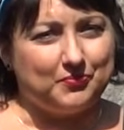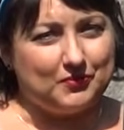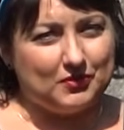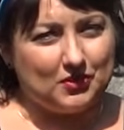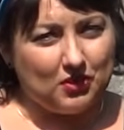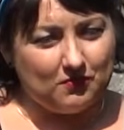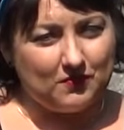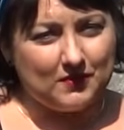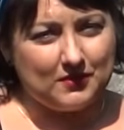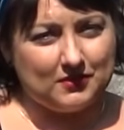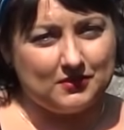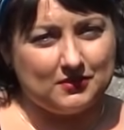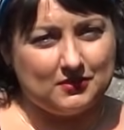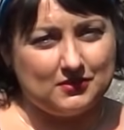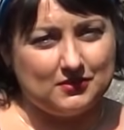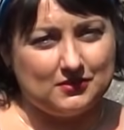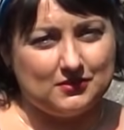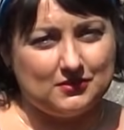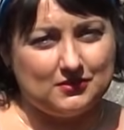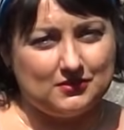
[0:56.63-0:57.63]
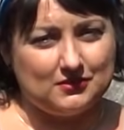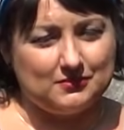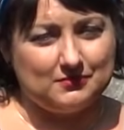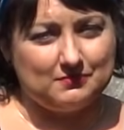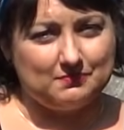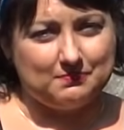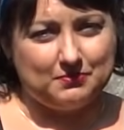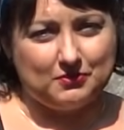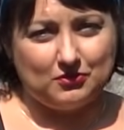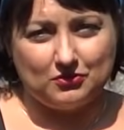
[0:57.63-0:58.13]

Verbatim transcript: nowych y,